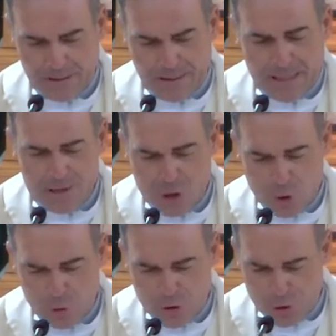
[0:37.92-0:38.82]
¿Quién
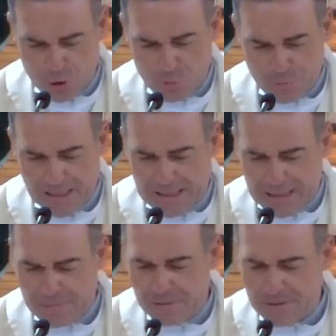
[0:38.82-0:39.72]
soy yo para
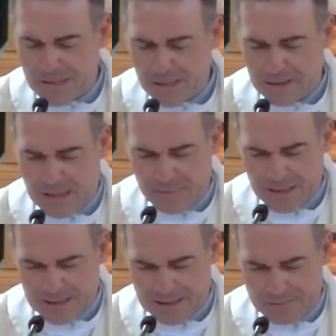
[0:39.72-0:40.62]
que me visite la
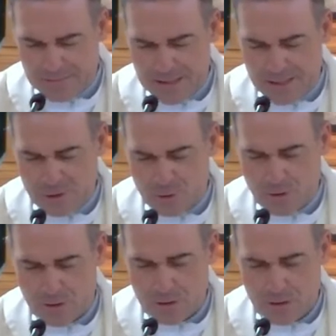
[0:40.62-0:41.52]
madre de mi
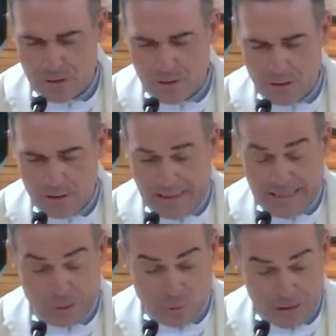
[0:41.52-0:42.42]
Señor?
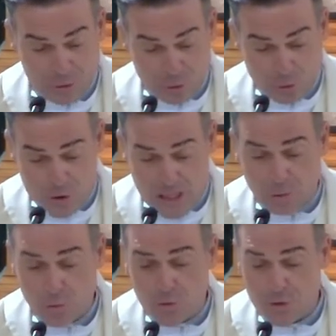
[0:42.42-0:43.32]
En cuanto tu
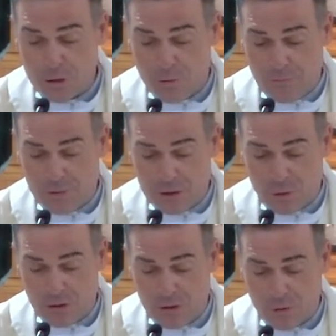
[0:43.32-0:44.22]
saludo llegó a mis
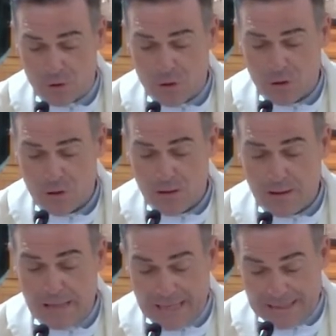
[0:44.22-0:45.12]
oídos,
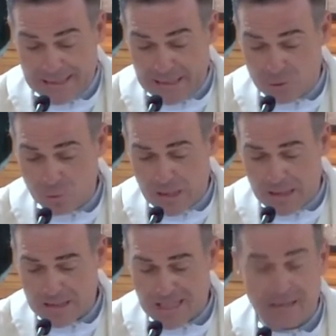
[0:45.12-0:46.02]
la
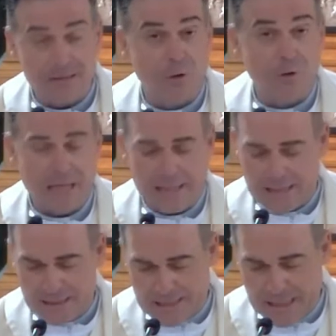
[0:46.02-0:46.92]
criatura se saltó de
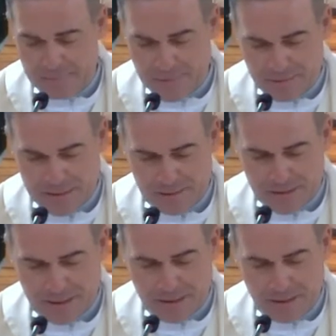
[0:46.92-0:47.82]
alegría en mi
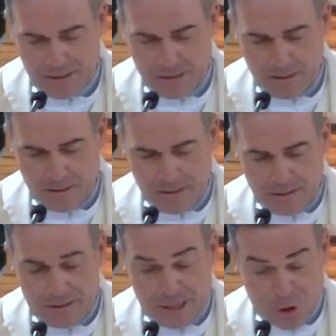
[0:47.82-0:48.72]
vientre.
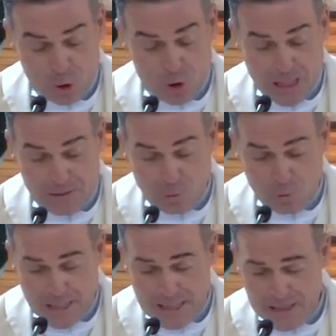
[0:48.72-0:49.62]
Dichosa
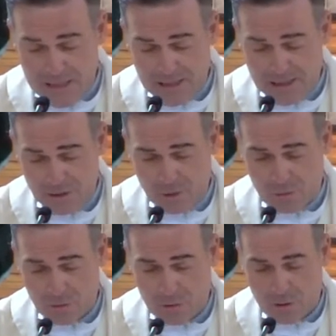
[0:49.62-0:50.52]
tú que has
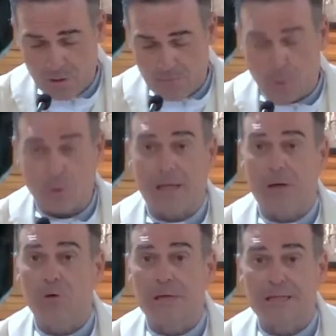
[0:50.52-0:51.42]
creído, porque
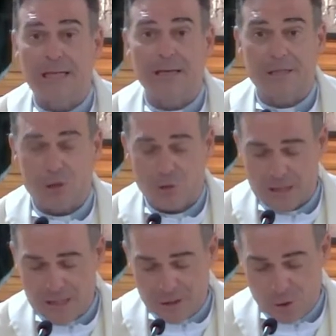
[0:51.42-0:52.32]
lo que te ha dicho el
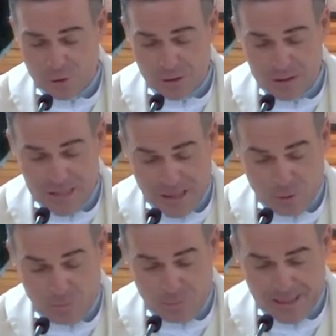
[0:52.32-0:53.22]
Señor se
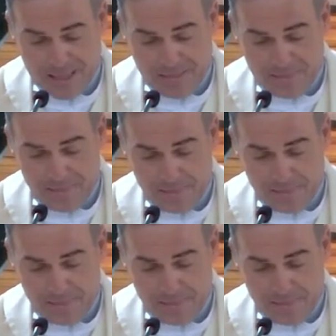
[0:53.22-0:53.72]
cumplirá.